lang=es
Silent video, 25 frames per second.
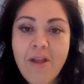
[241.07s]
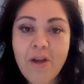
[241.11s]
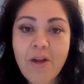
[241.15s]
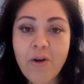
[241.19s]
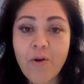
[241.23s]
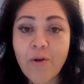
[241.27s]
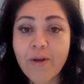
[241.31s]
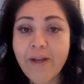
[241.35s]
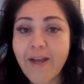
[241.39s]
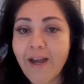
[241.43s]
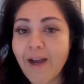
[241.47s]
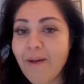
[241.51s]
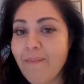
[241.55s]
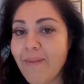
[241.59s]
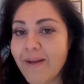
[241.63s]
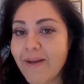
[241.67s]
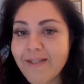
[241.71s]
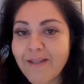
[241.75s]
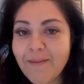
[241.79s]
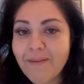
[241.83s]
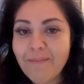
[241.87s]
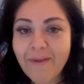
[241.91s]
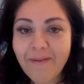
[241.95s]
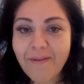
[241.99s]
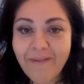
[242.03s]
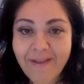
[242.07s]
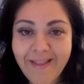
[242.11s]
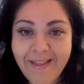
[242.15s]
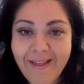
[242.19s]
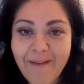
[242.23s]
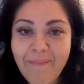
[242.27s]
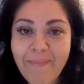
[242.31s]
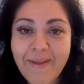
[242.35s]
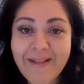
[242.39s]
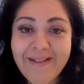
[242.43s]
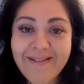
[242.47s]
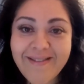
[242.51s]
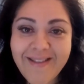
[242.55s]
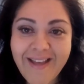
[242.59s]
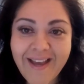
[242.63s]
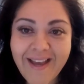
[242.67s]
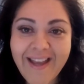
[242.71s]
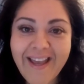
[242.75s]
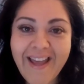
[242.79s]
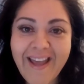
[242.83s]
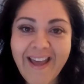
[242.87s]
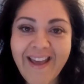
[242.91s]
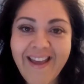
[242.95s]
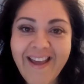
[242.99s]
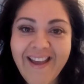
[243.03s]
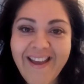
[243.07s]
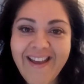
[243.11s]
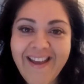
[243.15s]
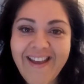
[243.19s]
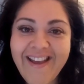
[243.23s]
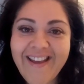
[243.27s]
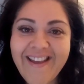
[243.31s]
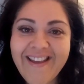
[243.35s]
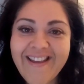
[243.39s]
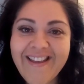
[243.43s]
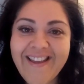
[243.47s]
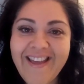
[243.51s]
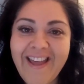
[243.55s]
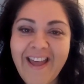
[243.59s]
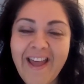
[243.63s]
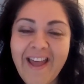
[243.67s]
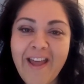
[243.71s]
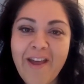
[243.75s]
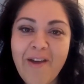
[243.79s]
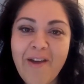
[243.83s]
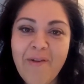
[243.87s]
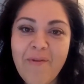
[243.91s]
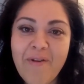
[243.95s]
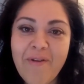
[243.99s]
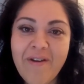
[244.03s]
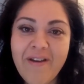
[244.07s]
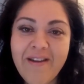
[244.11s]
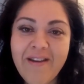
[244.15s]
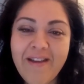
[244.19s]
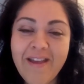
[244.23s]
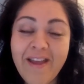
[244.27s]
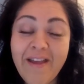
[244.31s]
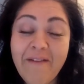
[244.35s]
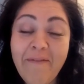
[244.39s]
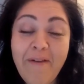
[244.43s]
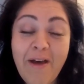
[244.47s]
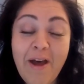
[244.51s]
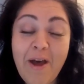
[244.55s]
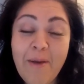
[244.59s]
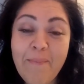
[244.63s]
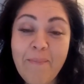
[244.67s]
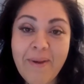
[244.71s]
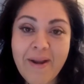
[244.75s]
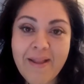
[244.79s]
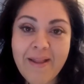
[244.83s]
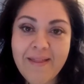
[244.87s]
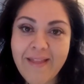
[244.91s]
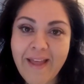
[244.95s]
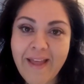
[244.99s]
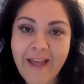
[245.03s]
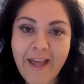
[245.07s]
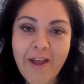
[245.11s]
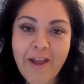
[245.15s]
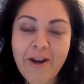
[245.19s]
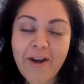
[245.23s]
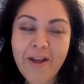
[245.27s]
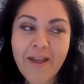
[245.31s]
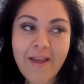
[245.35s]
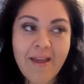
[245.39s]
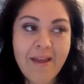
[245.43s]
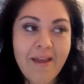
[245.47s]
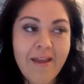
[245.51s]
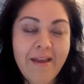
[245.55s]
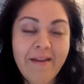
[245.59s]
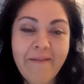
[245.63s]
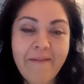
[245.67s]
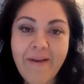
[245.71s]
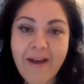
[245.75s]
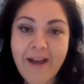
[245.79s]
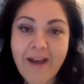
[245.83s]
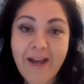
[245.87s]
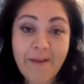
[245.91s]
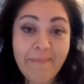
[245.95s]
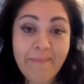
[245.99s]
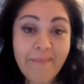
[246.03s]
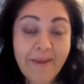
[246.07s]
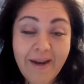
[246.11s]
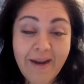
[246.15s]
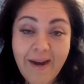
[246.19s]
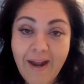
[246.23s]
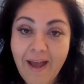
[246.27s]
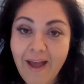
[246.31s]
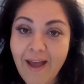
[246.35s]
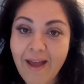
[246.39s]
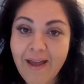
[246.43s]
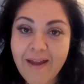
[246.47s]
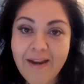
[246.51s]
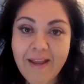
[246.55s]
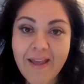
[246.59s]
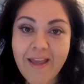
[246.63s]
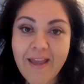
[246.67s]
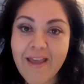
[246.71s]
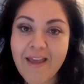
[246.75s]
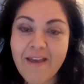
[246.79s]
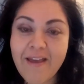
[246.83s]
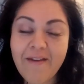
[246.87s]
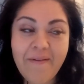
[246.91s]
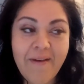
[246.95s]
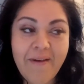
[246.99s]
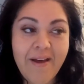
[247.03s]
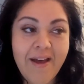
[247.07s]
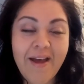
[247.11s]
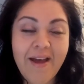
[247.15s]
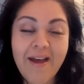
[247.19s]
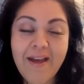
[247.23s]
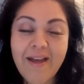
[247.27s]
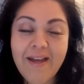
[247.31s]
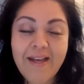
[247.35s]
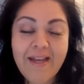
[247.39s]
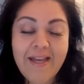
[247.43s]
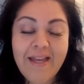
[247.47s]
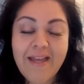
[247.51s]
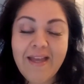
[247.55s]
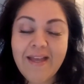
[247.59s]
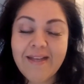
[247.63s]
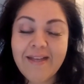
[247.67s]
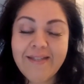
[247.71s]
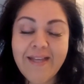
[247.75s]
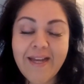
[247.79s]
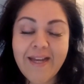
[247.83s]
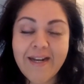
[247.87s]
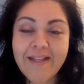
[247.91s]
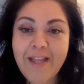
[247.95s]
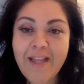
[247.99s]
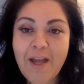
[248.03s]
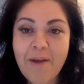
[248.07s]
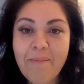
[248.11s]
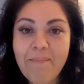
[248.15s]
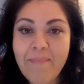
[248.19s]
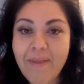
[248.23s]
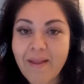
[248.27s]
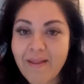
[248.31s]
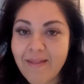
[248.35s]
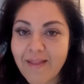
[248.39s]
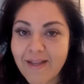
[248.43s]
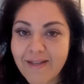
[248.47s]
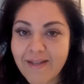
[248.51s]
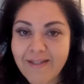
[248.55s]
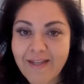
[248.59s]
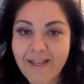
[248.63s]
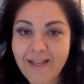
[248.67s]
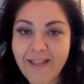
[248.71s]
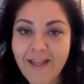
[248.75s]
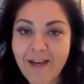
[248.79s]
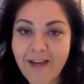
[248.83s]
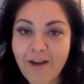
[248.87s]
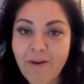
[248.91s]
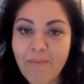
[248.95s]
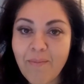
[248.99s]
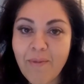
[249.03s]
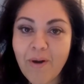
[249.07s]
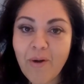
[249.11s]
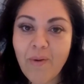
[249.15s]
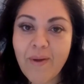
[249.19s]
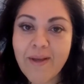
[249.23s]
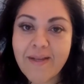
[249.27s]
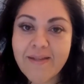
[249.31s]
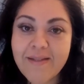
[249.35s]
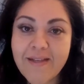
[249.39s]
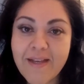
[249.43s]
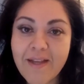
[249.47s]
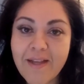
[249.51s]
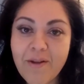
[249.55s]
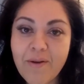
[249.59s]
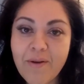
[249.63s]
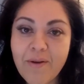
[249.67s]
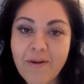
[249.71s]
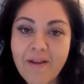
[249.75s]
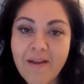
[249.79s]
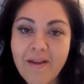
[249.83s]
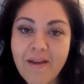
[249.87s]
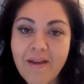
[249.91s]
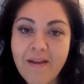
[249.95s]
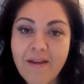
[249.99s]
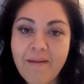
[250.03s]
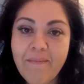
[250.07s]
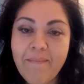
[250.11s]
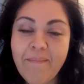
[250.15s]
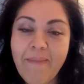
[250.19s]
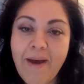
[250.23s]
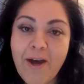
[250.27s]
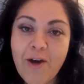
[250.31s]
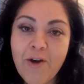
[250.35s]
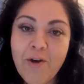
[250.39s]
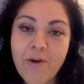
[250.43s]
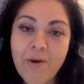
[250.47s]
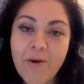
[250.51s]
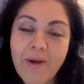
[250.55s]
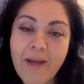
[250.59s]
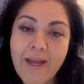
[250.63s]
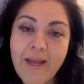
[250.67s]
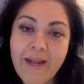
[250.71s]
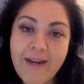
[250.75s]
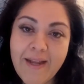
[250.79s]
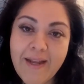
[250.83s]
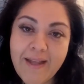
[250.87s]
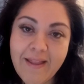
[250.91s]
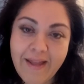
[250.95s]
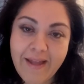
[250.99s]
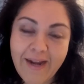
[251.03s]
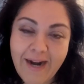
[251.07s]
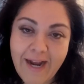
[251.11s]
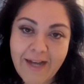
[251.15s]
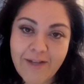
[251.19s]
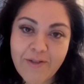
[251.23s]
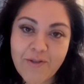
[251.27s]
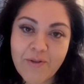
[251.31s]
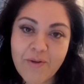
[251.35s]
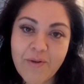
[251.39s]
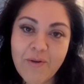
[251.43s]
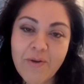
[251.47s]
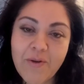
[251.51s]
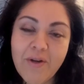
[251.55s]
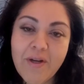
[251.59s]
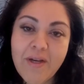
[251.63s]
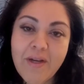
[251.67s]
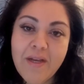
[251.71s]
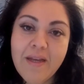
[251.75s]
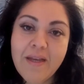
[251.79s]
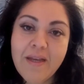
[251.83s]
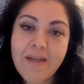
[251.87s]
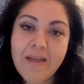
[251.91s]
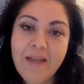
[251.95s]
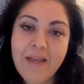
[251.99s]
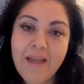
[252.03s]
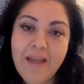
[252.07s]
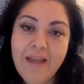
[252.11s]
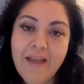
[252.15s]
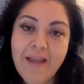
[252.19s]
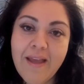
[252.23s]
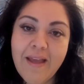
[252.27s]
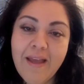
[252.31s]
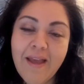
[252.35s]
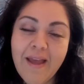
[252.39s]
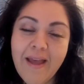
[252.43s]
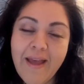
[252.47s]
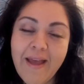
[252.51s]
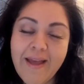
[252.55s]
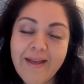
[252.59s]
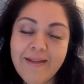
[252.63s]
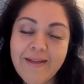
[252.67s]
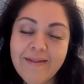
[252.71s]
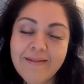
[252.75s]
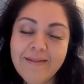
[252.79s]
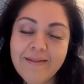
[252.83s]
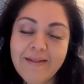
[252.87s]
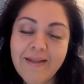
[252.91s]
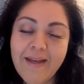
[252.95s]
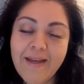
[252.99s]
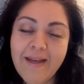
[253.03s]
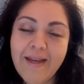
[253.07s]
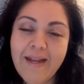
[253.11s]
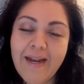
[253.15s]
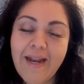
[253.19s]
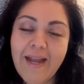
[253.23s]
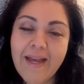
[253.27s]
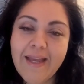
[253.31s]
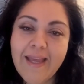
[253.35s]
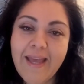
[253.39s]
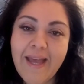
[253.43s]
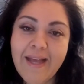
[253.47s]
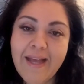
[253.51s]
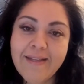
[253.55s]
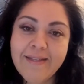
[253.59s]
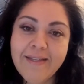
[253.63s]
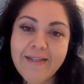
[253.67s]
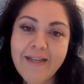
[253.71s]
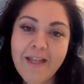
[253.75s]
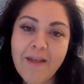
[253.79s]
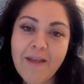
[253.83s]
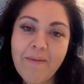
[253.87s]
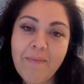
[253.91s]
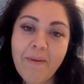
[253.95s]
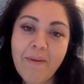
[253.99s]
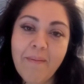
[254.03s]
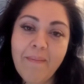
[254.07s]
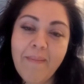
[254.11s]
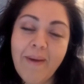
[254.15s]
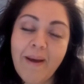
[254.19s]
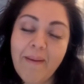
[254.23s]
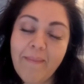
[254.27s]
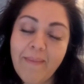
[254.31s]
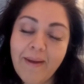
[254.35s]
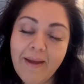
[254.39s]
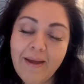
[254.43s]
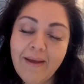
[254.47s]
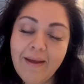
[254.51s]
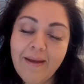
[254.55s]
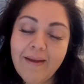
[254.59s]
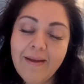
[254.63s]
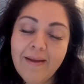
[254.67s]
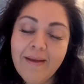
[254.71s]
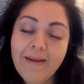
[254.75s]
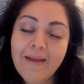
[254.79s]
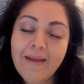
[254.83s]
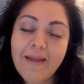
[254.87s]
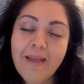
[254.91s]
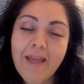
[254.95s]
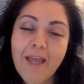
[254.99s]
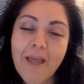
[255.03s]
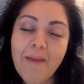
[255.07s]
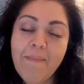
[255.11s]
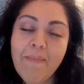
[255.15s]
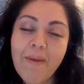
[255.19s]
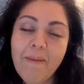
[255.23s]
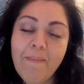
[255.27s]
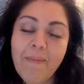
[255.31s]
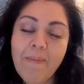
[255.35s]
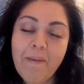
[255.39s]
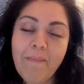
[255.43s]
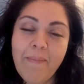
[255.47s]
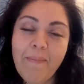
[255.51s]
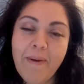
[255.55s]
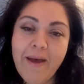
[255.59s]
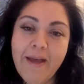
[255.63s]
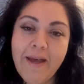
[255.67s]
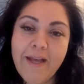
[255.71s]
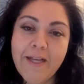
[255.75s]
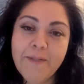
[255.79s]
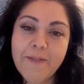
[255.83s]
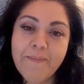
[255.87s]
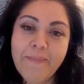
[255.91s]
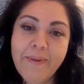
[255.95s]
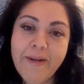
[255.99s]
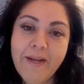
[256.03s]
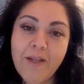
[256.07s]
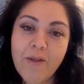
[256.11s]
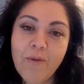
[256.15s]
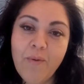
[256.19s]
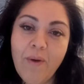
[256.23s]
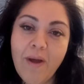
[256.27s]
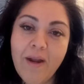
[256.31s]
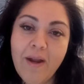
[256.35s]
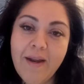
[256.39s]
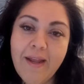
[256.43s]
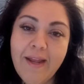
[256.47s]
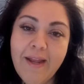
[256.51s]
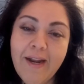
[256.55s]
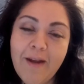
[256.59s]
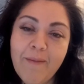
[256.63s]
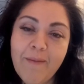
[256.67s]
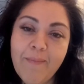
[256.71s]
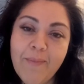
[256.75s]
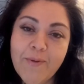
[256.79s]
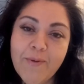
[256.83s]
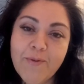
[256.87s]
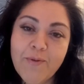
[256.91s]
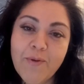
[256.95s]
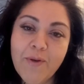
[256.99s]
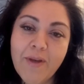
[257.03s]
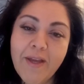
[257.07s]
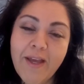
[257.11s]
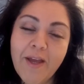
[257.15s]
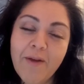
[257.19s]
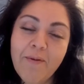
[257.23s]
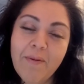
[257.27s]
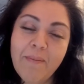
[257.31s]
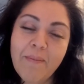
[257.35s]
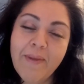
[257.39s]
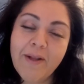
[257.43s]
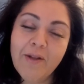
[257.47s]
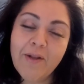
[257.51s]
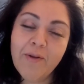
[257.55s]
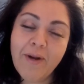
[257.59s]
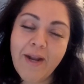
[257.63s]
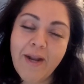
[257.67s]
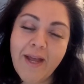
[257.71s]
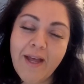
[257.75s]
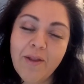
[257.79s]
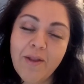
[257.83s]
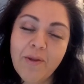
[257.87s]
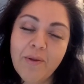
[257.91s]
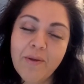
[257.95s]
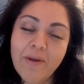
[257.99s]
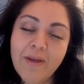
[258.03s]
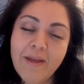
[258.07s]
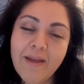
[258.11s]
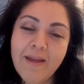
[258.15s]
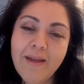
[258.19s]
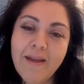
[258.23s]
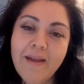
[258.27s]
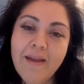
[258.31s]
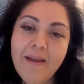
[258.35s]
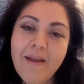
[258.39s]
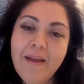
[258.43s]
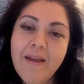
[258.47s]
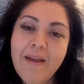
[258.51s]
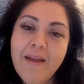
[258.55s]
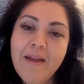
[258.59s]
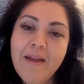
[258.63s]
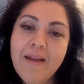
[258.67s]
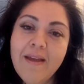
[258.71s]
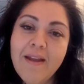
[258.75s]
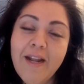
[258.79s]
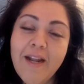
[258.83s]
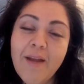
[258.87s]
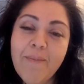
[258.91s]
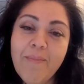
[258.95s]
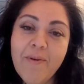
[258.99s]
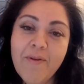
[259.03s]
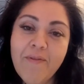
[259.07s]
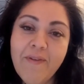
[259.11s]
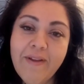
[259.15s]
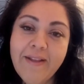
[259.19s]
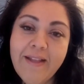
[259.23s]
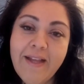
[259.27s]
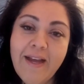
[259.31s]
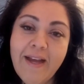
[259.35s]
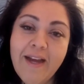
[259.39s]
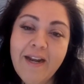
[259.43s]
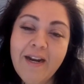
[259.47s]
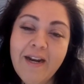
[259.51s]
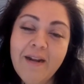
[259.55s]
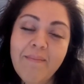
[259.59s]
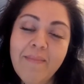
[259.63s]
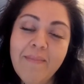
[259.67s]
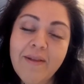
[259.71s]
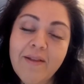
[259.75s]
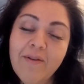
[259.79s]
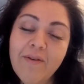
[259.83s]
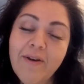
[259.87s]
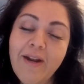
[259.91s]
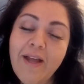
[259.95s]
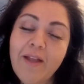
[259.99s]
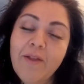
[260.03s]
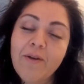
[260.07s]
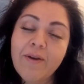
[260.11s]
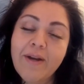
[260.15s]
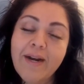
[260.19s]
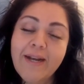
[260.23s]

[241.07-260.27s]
lo que jamás en mi vida pensé que, que iba a aprender y iba a caminar y iba a ser tan bendecida como lo he sido bajo el liderazgo y este, la guianza de mi mamá y mi papá espiritual, el apóstol Guillermo Maldonado y la profeta Ana Maldonado.